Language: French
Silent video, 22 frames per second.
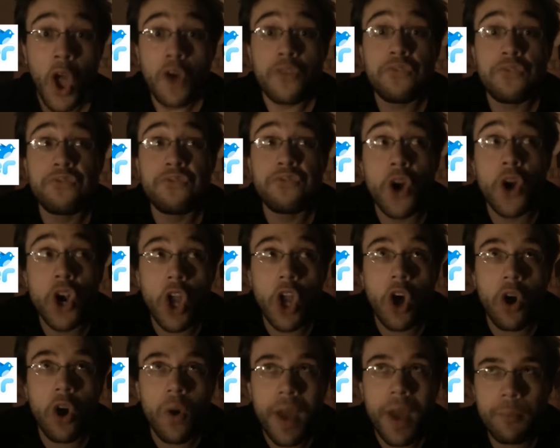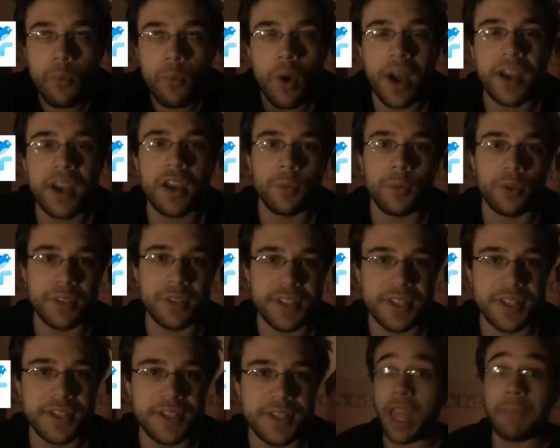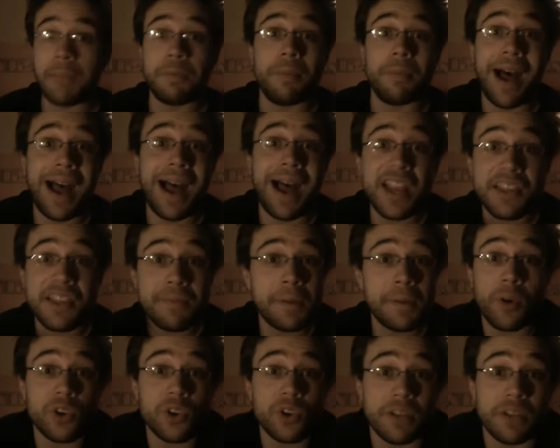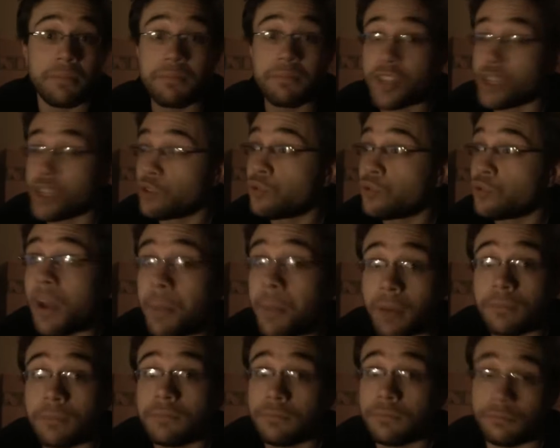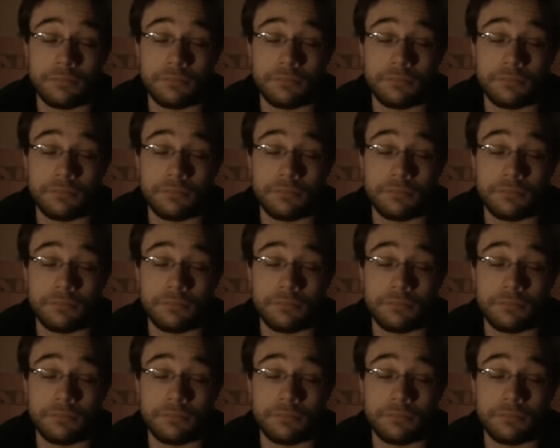J'ai Twitter. Moi, comme tu me Bah, à la semaine prochaine, si tout va bien.